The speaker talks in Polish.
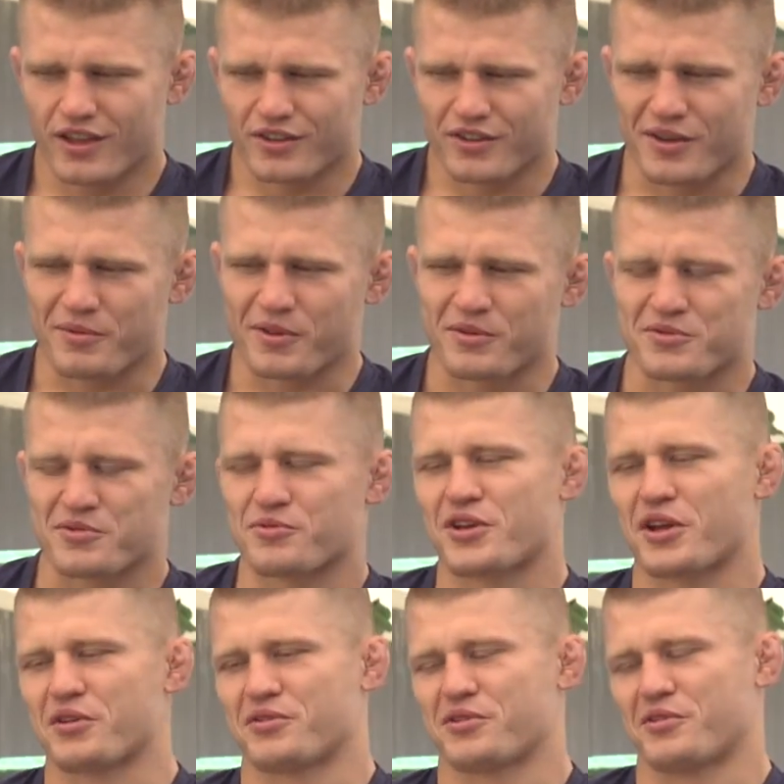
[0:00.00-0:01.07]
No ja pamiętam, że
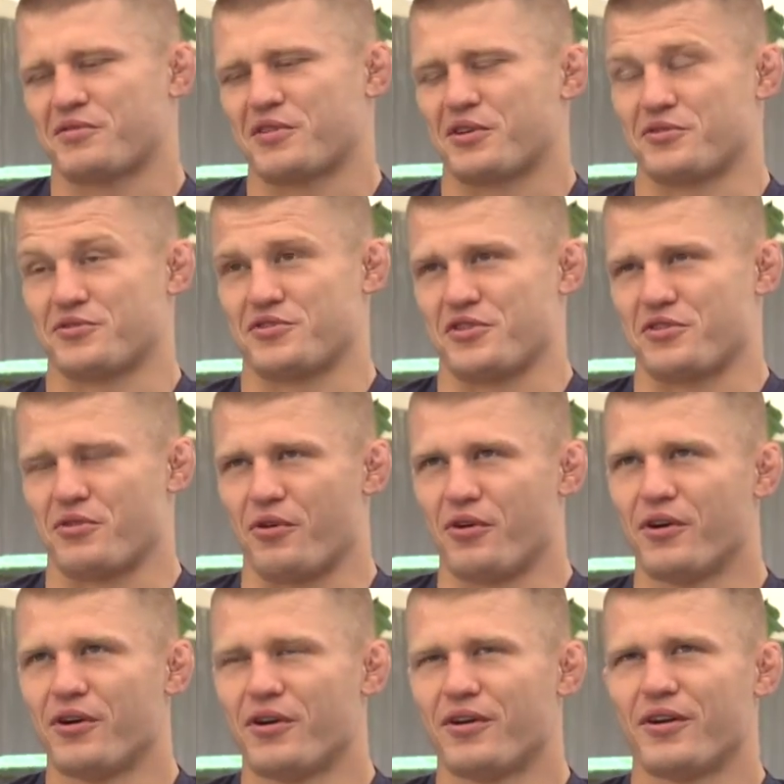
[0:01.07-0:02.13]
usiadłem sobie w narożniku,
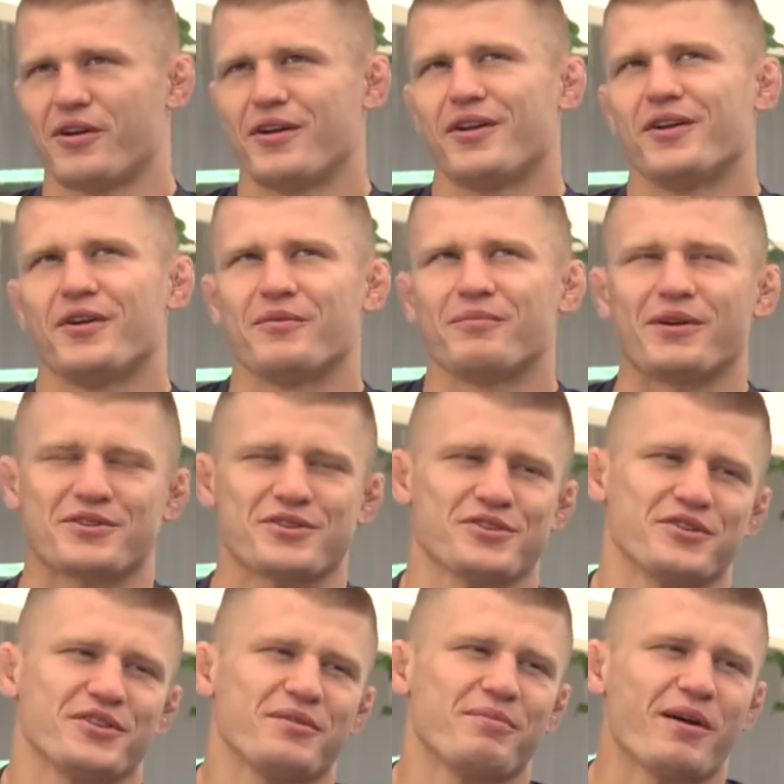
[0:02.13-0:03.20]
patrzę
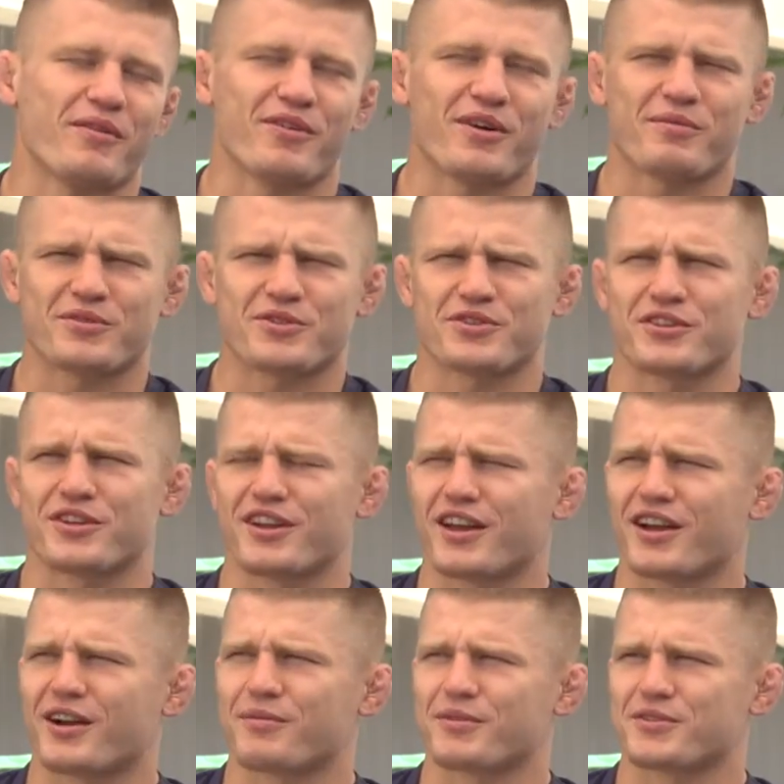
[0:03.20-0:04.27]
się na Pawła, patrzę się na
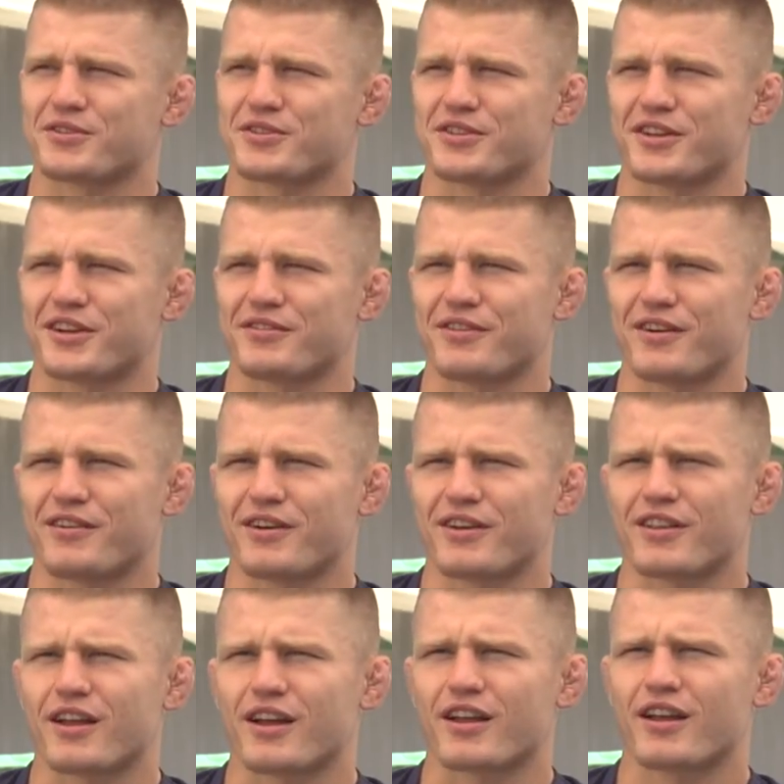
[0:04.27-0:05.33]
Lecha, patrzę się na Rafała i
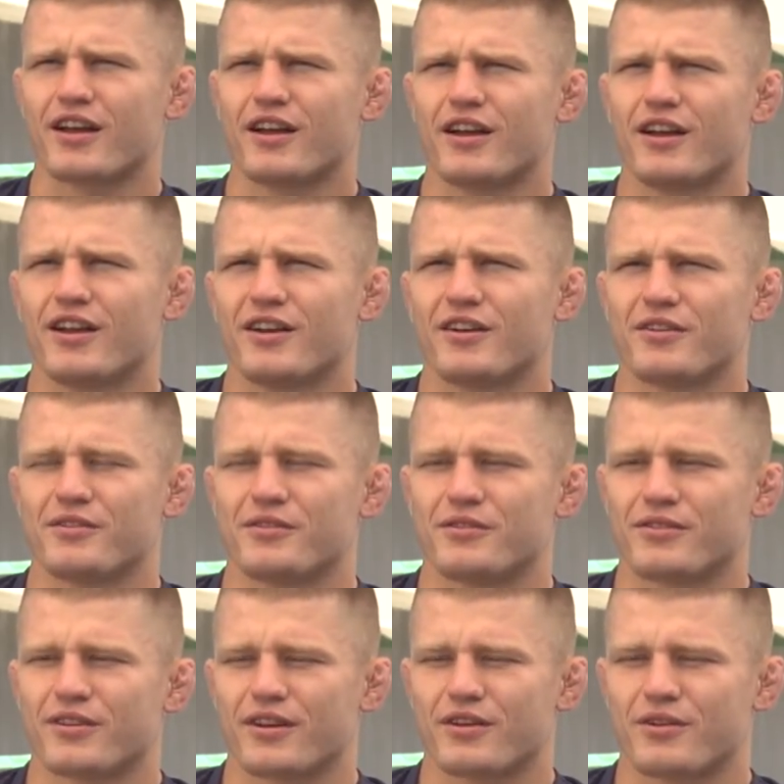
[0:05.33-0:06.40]
tak
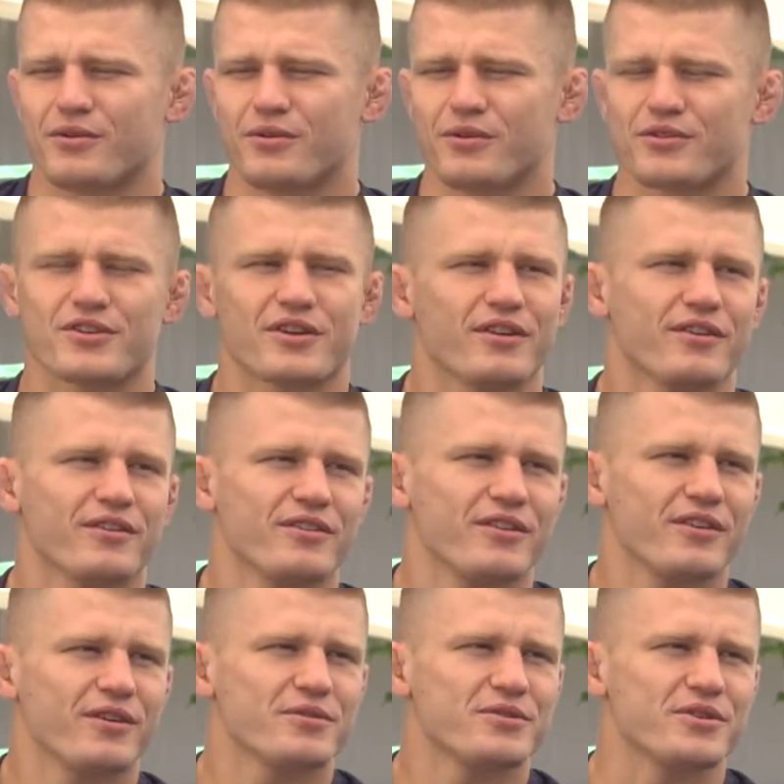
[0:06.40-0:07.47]
mówię, kurczę,
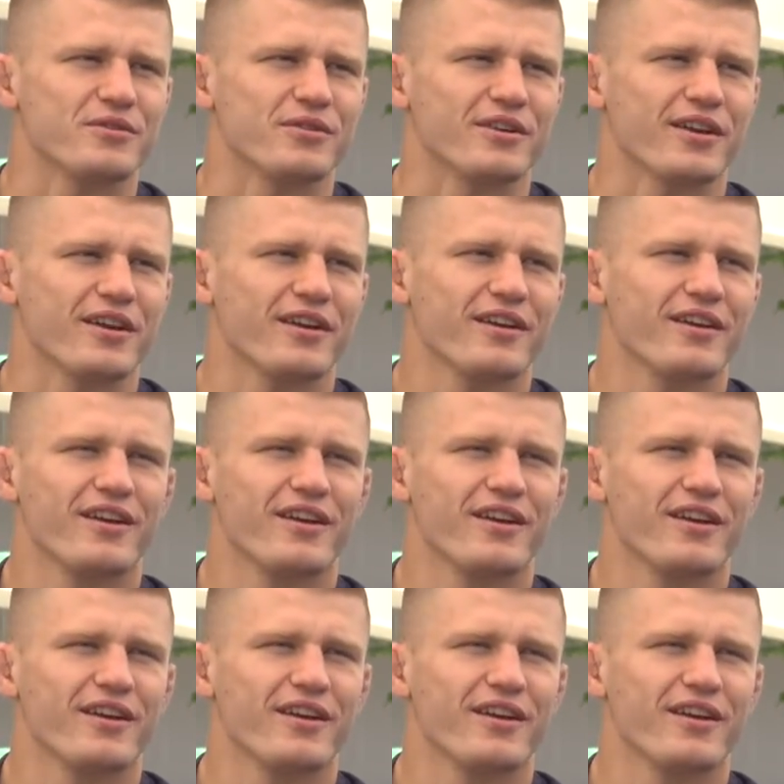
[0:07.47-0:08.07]
nie mam siły, nie?